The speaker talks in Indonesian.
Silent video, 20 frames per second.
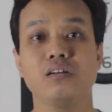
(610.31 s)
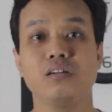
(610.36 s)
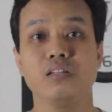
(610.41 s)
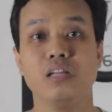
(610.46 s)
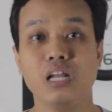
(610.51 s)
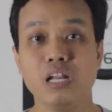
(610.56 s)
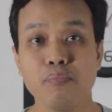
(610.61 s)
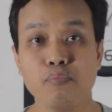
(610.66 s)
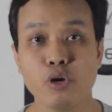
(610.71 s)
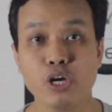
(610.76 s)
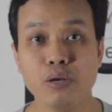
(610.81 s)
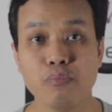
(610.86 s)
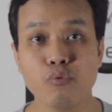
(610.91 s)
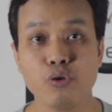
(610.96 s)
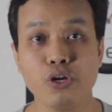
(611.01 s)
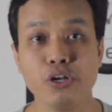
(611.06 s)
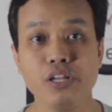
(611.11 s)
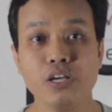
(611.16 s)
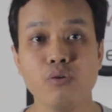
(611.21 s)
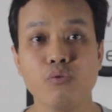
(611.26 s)
Dari
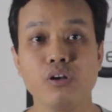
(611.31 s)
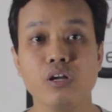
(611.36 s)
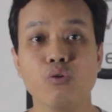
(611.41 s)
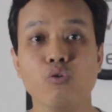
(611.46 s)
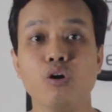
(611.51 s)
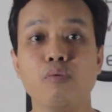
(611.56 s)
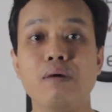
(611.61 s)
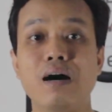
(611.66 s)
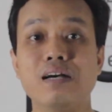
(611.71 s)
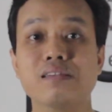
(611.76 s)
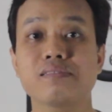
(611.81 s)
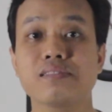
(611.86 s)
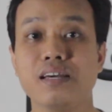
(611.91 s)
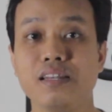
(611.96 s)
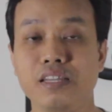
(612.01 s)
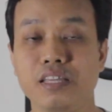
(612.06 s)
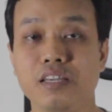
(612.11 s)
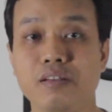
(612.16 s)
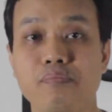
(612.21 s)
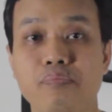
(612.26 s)
poin-poin yang udah gue bahas
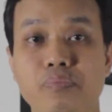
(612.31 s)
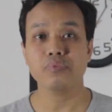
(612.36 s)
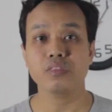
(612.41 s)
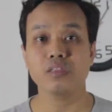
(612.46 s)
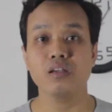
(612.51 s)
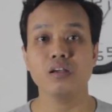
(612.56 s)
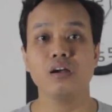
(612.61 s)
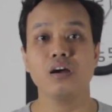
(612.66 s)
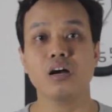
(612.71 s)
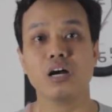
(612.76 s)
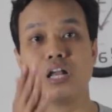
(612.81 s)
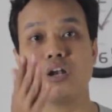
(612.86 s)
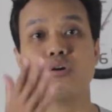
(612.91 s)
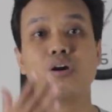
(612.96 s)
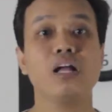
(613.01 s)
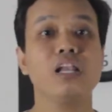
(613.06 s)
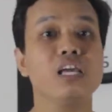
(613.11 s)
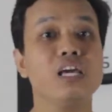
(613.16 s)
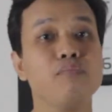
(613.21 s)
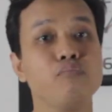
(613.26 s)
tadi, kalau
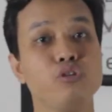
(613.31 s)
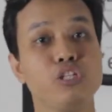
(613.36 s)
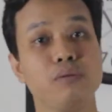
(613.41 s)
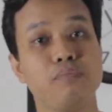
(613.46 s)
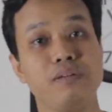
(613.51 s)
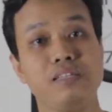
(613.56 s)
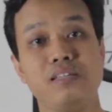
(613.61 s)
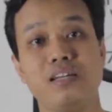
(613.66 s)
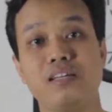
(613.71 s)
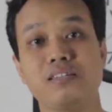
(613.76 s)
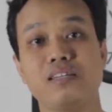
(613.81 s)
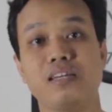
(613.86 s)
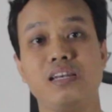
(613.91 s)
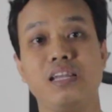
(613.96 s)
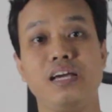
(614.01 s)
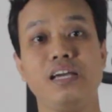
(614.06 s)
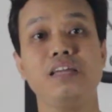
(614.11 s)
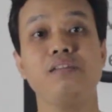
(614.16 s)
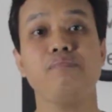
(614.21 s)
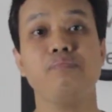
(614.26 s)
kalian punya
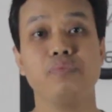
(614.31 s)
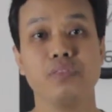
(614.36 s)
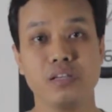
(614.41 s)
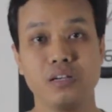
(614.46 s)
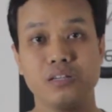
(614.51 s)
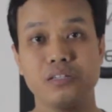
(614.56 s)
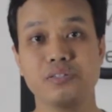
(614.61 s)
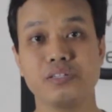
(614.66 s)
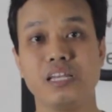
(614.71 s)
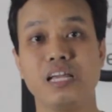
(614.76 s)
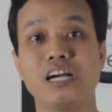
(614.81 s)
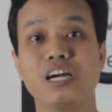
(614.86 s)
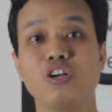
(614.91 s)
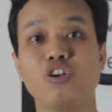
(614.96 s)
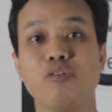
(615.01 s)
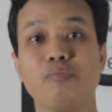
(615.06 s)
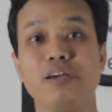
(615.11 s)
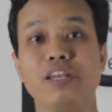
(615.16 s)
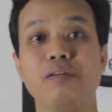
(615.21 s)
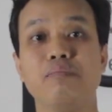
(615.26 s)
penjelasan lain,
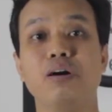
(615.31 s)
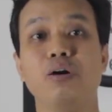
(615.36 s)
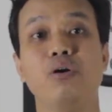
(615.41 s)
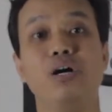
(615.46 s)
silahkan komen di